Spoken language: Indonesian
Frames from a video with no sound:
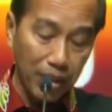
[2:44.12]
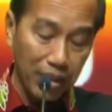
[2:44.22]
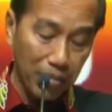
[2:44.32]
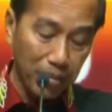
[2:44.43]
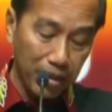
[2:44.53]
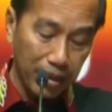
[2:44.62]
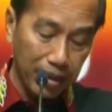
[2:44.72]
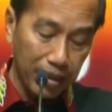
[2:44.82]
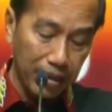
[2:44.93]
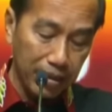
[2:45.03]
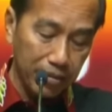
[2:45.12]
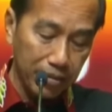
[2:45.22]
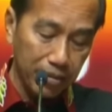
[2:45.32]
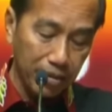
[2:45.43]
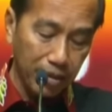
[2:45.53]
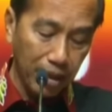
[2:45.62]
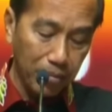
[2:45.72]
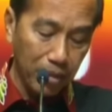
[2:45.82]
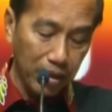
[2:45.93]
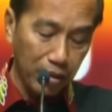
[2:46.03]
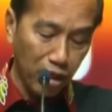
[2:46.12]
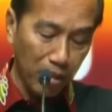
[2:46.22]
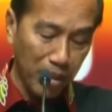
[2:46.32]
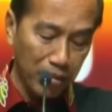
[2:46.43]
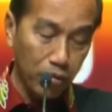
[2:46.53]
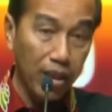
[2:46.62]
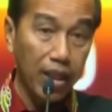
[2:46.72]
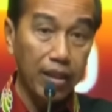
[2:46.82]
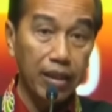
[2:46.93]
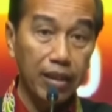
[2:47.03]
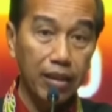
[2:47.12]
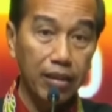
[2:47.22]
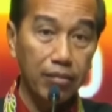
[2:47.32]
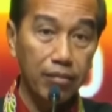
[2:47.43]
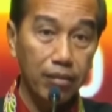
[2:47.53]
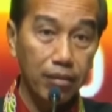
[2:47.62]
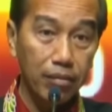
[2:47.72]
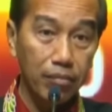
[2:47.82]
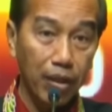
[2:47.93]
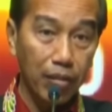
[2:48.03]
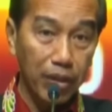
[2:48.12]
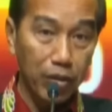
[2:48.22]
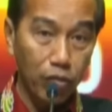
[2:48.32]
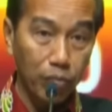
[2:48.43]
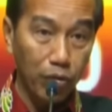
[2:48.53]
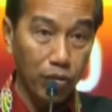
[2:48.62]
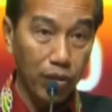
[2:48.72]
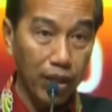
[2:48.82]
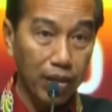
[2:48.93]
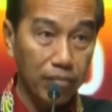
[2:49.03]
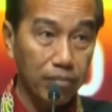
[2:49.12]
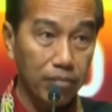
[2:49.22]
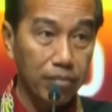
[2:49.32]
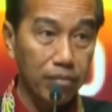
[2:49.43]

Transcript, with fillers: para menteri, Kabinet Indonesia Maju yang hadir, Pak Menko Polhukam,